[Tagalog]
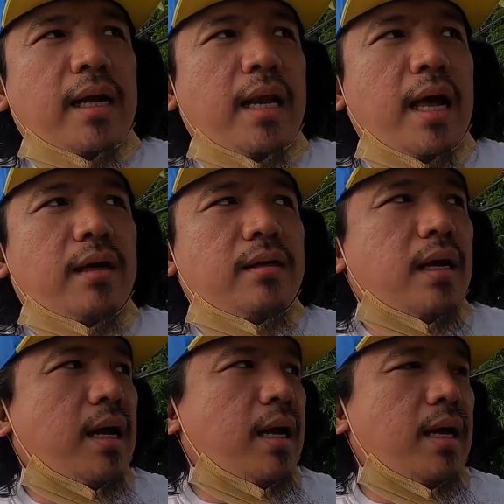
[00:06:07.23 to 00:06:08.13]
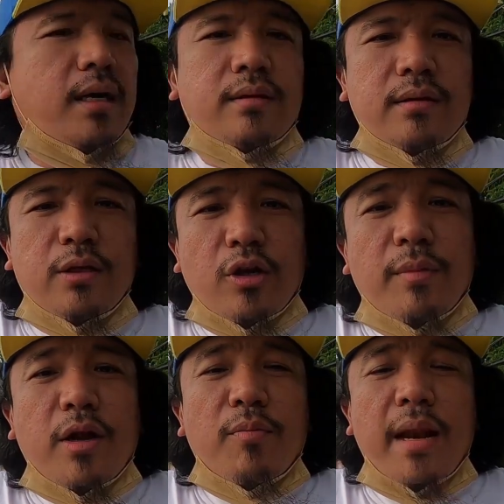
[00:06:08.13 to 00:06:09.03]
Tagalag at uh, dito
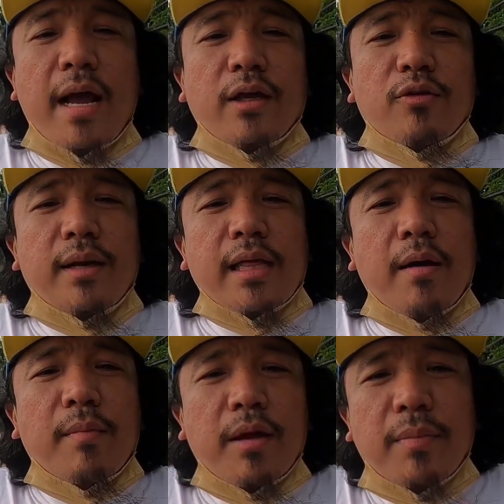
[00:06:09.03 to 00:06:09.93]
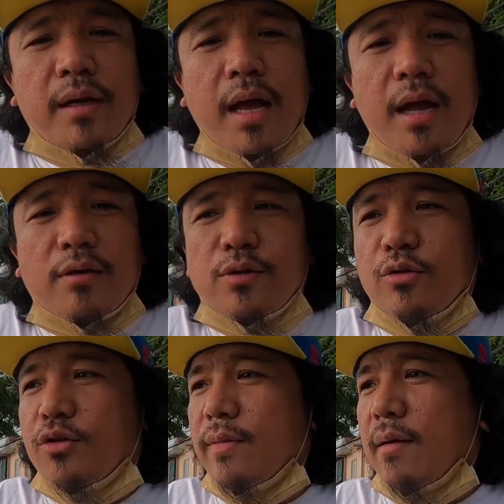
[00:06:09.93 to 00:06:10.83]
naman ako palagi tumatambay pagka gusto
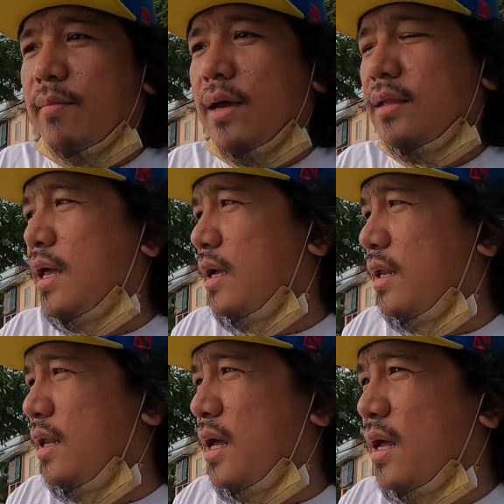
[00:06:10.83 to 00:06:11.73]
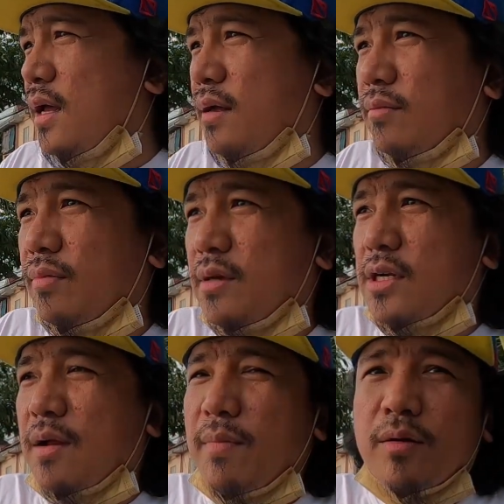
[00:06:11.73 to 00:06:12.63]
kong tumambay dahil uh,
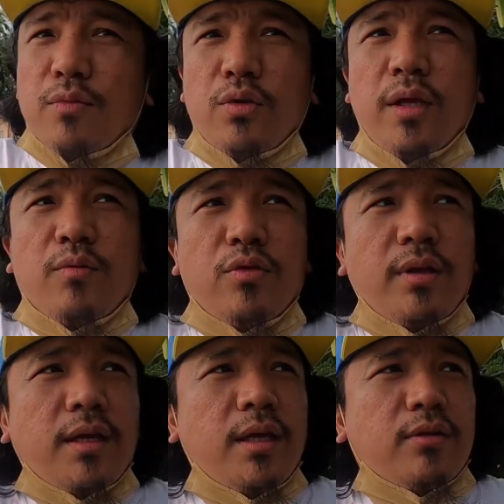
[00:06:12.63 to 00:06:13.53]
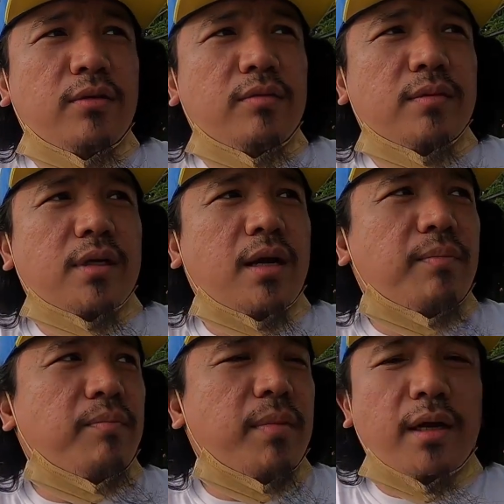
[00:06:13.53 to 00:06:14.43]
masarap magmuni-muni rito
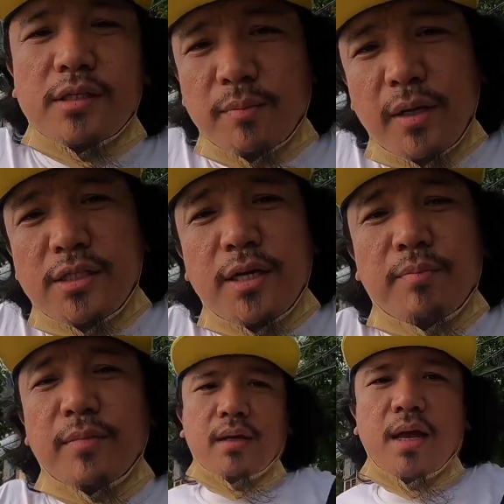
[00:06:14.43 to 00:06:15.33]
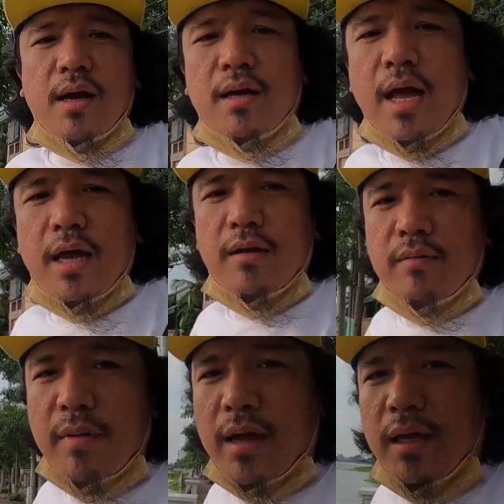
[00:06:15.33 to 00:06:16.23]
masarap mag-isip-isip ayan kagaya
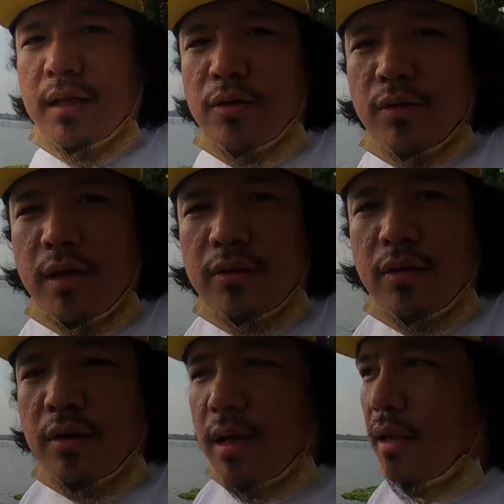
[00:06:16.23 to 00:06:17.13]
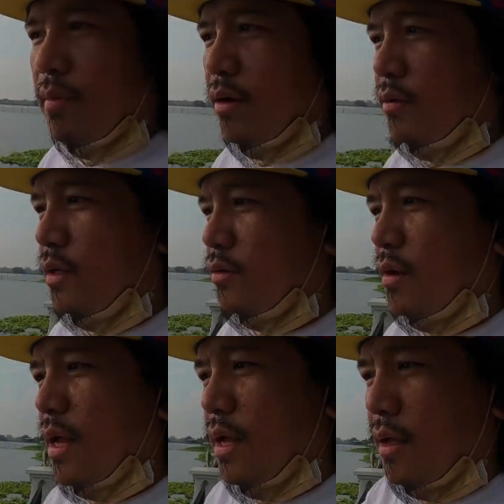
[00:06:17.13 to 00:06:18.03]
ng makikita nyo rito ayan meron dito
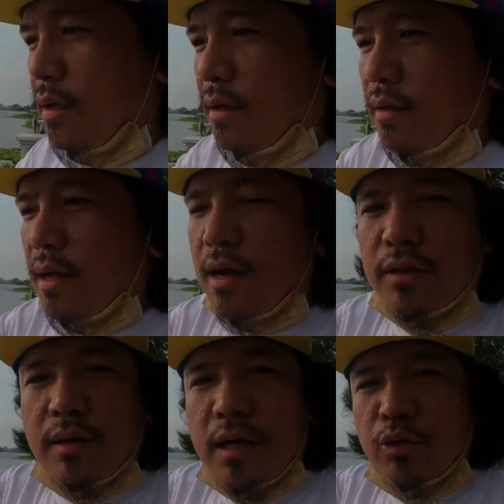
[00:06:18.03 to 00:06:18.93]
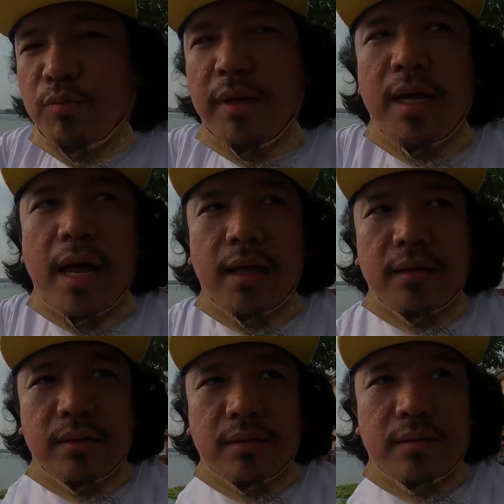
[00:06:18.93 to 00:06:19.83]
nga uh,
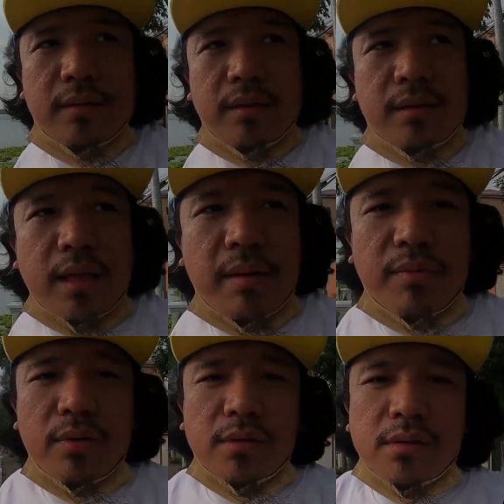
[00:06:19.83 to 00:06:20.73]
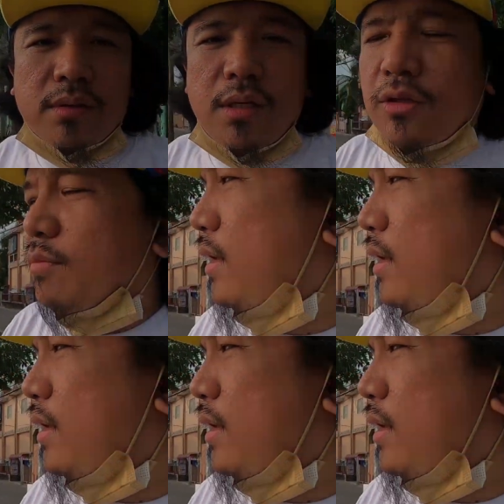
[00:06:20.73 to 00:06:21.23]
katubigan tapos dito